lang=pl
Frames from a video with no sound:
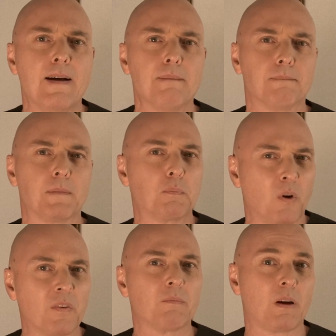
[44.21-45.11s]
Mm, I
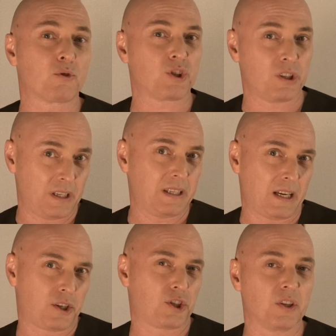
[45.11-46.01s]
powiem Wam, że
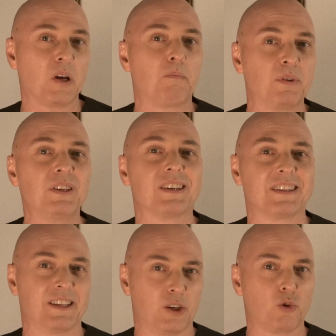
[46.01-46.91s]
jak się napiję
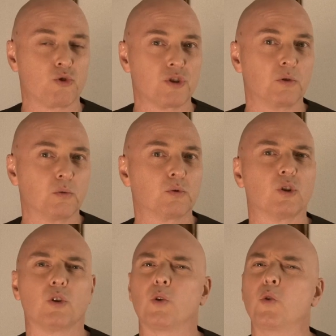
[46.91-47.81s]
tego ginu,
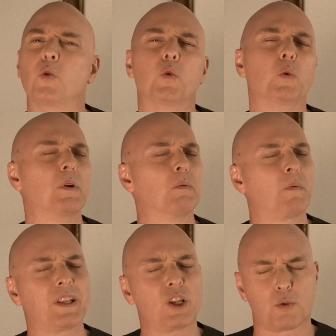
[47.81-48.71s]
to lubię
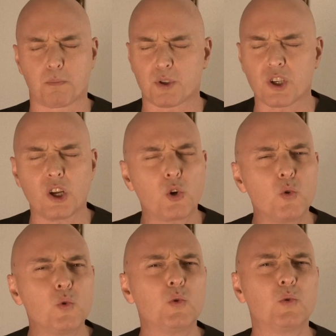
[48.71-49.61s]
opowiadać
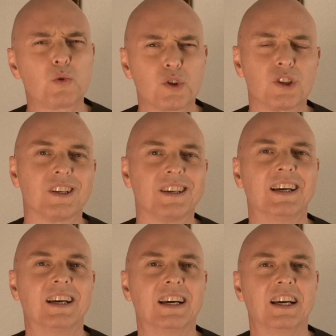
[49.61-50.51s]
przeróżne
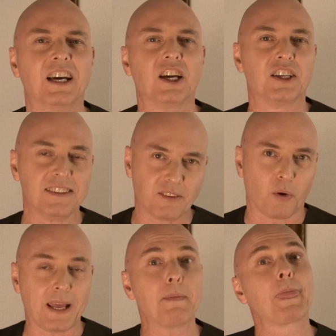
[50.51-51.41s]

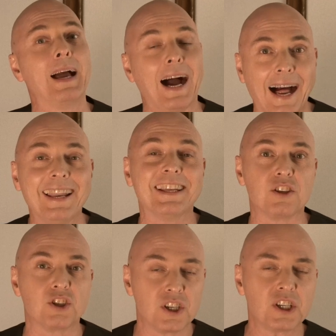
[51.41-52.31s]
historie. Ale
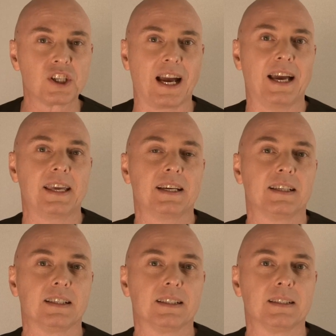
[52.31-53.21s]
dzisiaj
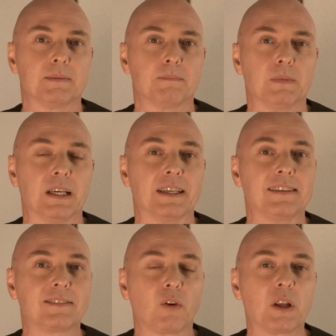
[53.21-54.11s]
e,
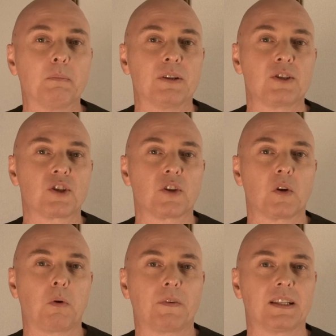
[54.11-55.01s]
historię będzie
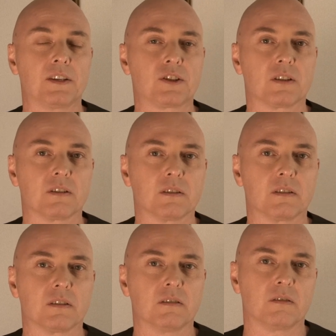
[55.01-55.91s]
opowiadać e,
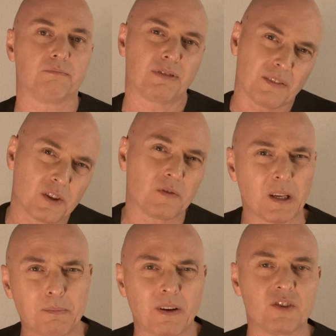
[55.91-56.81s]
no, prawdziwy
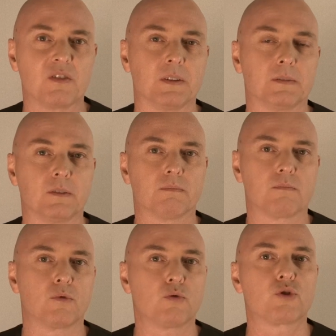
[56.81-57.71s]
jak prawdziwy, no,
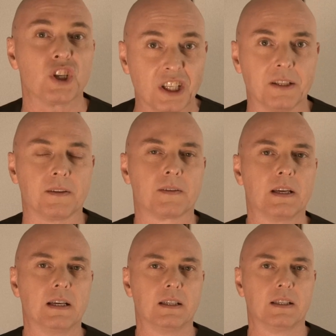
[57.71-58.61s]
gin,
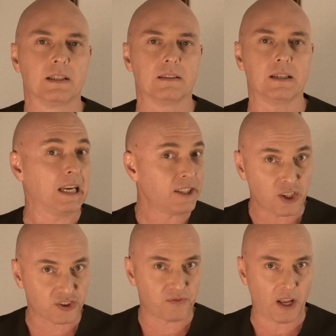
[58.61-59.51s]
ale
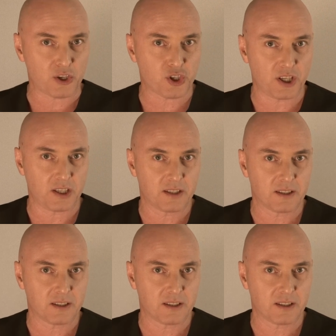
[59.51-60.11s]
też z flaszki.